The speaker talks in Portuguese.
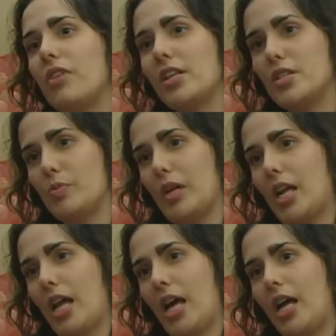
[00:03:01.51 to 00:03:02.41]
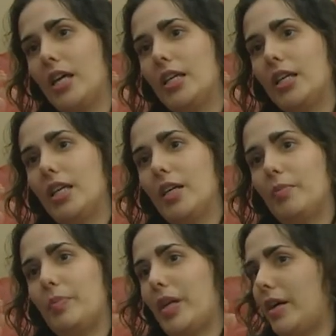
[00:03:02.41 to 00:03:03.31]
vezes para lá,
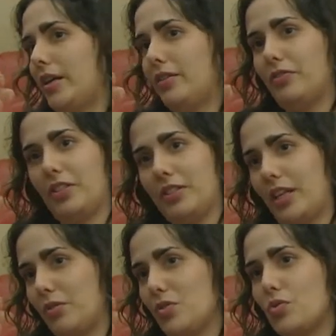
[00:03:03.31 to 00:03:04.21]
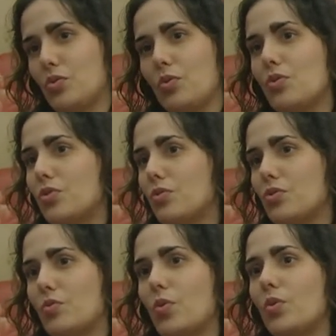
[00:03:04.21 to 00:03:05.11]
para, enfim, estar tá no estúdio com
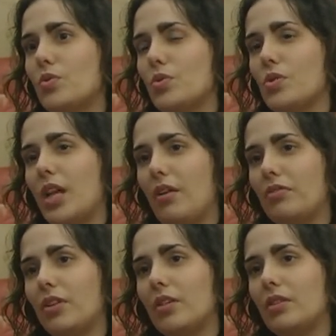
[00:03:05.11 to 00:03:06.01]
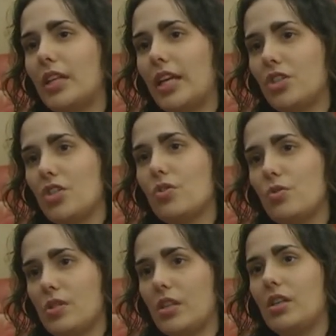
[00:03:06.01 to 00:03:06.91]
os músicos, gravando, até que a gente
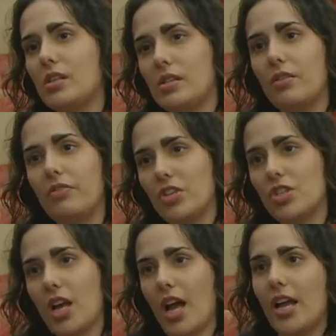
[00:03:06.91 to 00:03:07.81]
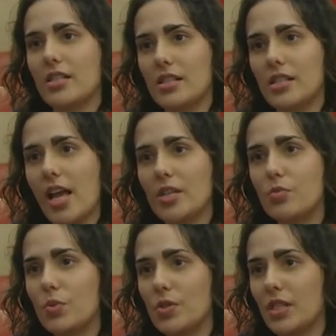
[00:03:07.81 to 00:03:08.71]
conseguisse fechar essas dez
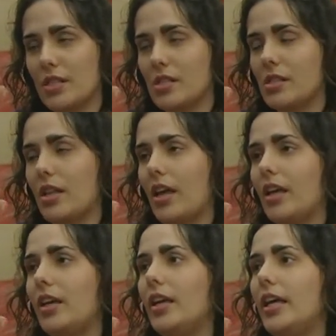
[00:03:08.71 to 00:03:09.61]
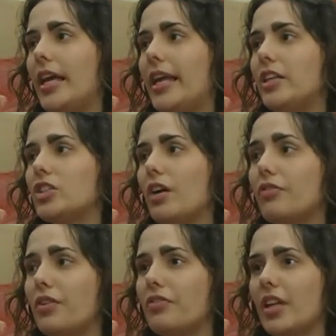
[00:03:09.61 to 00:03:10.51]
músicas, né? Ele já
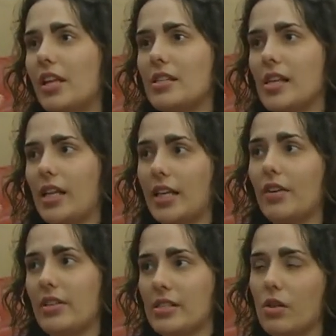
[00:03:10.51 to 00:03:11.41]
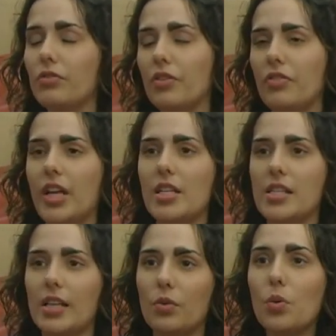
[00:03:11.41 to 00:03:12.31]
foi finalizado, a gravação foi
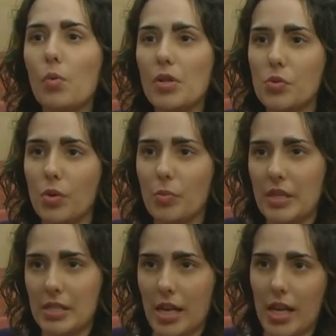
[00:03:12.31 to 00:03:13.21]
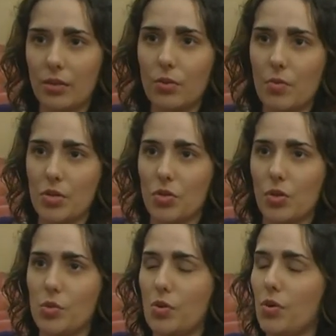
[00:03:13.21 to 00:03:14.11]
finalizada no começo do ano passado, começo de
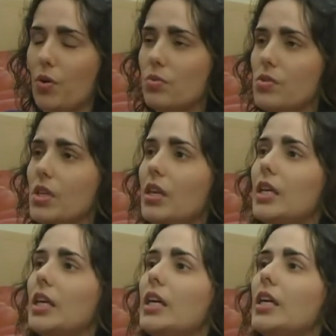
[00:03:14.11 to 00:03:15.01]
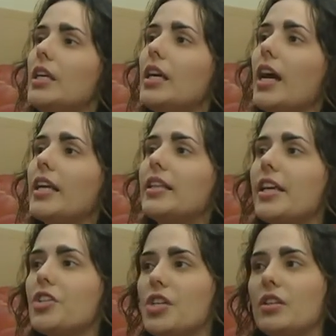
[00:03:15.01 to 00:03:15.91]
2011, e aí,
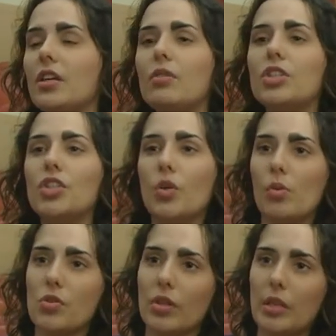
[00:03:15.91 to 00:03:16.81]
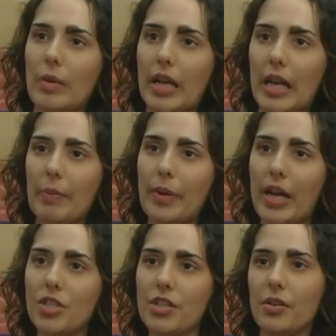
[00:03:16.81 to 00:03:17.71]
desde então, a gente começou a trabalhar na
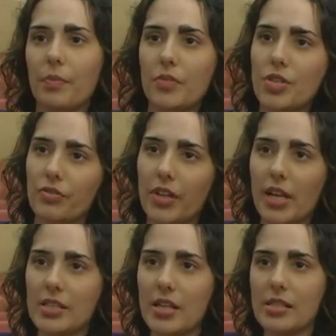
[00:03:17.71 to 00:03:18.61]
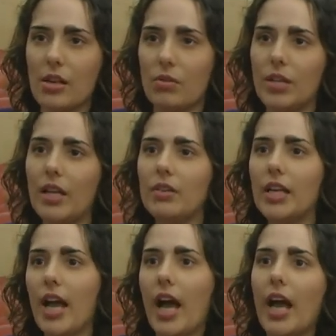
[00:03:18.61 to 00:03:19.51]
parte de finalização, né? No
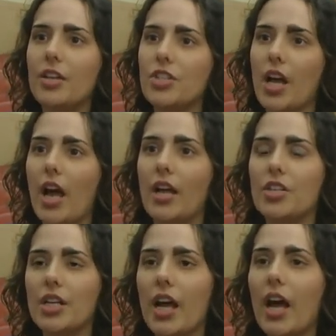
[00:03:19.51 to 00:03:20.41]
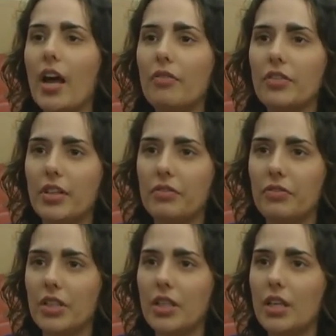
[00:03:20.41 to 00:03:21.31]
encarte, a arte gráfica,
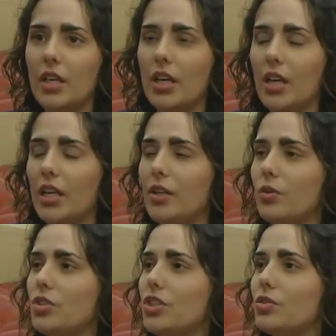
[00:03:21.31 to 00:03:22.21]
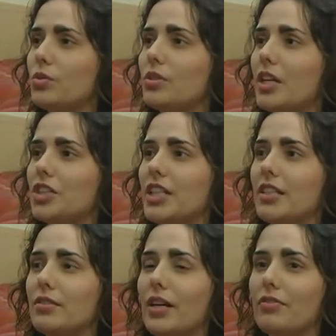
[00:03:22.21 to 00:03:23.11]
enfim. E o disco tá
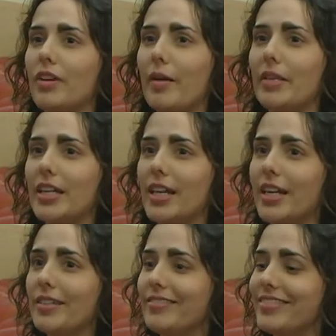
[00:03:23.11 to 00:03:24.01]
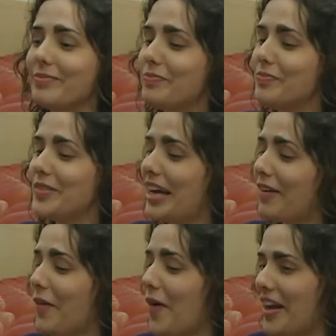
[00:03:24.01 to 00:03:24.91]
chegando da fábrica
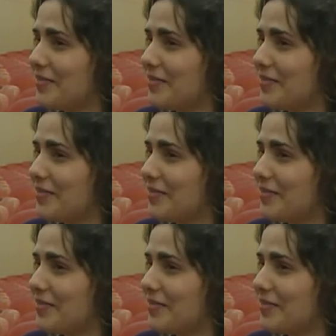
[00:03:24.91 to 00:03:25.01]
agora,